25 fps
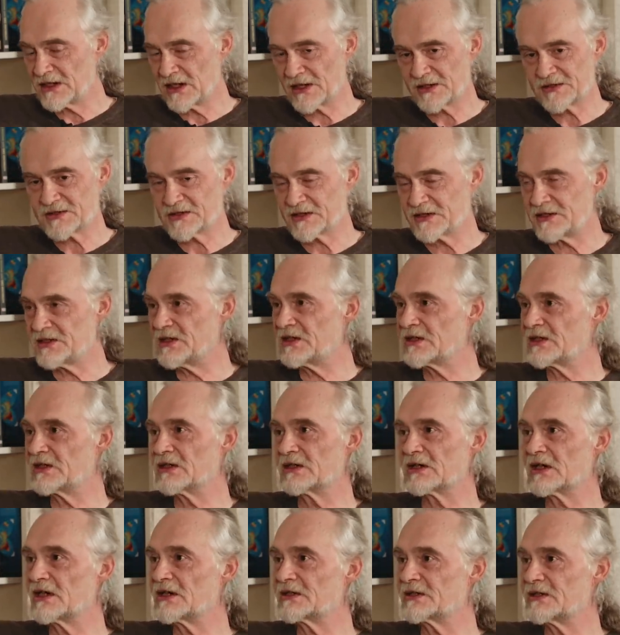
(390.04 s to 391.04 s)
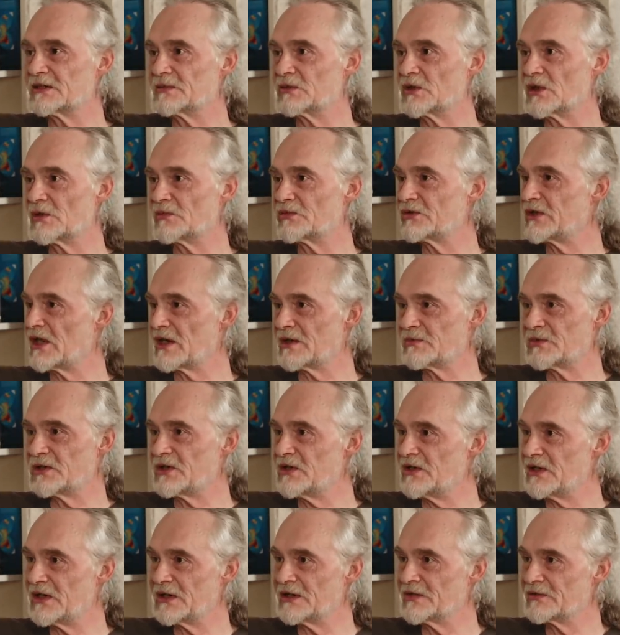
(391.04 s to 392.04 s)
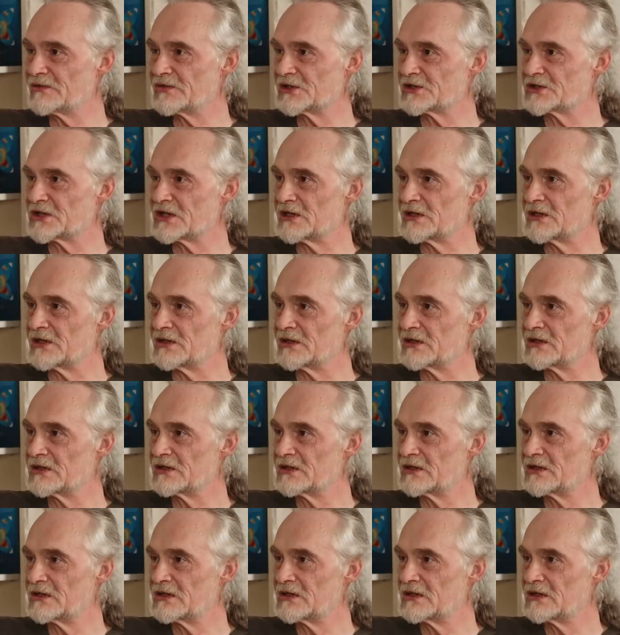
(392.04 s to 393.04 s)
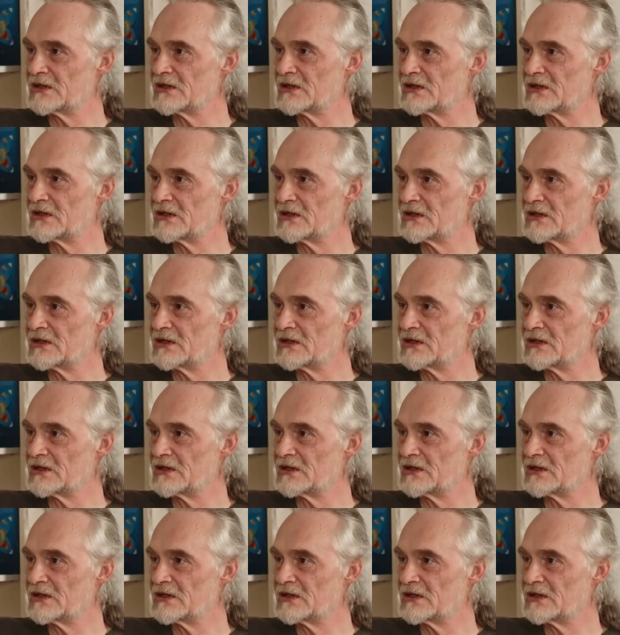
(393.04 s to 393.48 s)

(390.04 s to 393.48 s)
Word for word: Da hat's richtig gekracht im Kopf, da habe ich die Dinger verstanden. Mhm.